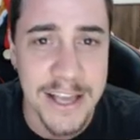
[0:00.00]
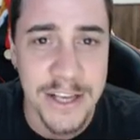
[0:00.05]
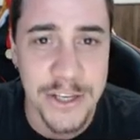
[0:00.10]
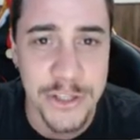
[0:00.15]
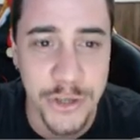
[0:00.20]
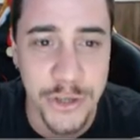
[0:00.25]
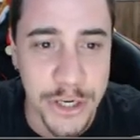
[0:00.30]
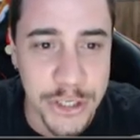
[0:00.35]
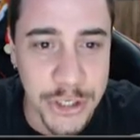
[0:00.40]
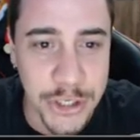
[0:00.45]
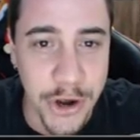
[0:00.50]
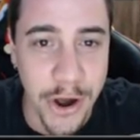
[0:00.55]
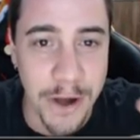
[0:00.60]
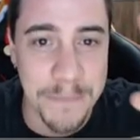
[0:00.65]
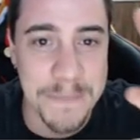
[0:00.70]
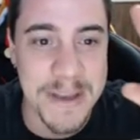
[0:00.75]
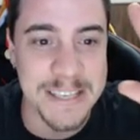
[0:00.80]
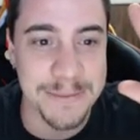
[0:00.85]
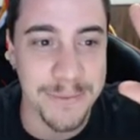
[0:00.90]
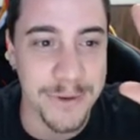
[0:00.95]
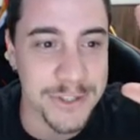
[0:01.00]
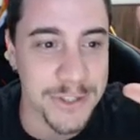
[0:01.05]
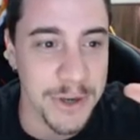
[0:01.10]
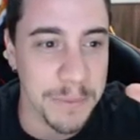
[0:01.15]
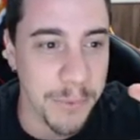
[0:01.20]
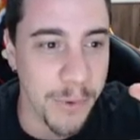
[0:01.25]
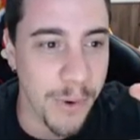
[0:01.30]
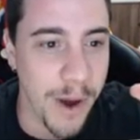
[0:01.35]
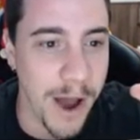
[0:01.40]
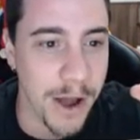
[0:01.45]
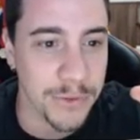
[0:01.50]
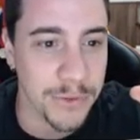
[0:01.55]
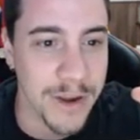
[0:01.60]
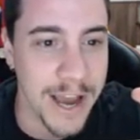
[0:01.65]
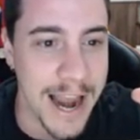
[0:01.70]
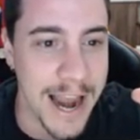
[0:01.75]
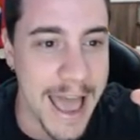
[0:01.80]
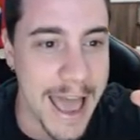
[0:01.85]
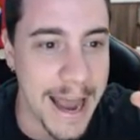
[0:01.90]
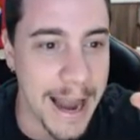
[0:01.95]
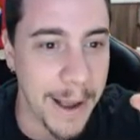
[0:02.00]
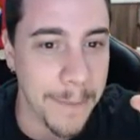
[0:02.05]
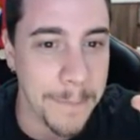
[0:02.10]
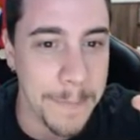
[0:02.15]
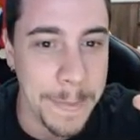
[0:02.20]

sorteou, minhas mãos estão pro alto, galera.